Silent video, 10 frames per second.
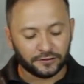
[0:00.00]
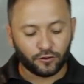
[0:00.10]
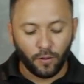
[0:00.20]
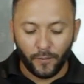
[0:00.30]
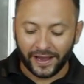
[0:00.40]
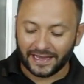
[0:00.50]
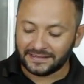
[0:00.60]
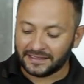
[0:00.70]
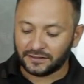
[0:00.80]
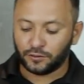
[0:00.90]
de como é que
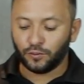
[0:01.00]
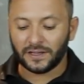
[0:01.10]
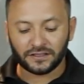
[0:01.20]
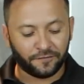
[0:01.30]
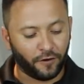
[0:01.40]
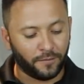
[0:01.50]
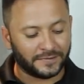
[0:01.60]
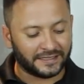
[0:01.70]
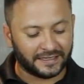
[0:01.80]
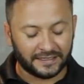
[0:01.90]
essas duas
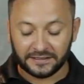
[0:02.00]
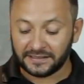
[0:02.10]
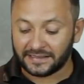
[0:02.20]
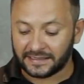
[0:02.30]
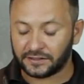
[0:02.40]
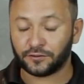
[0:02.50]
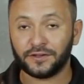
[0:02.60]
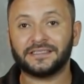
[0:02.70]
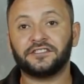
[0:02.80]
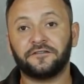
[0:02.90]
formas aqui de
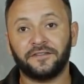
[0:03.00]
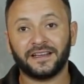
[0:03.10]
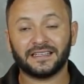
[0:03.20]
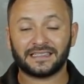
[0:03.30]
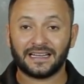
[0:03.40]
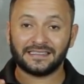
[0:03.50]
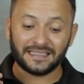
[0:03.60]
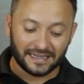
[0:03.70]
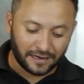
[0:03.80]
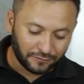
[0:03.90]
seções de vigas elas
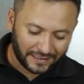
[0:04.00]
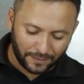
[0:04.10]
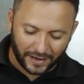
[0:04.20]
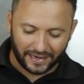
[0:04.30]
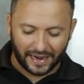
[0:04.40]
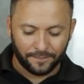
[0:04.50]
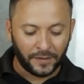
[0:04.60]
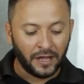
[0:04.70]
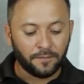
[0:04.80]
irão trabalhar.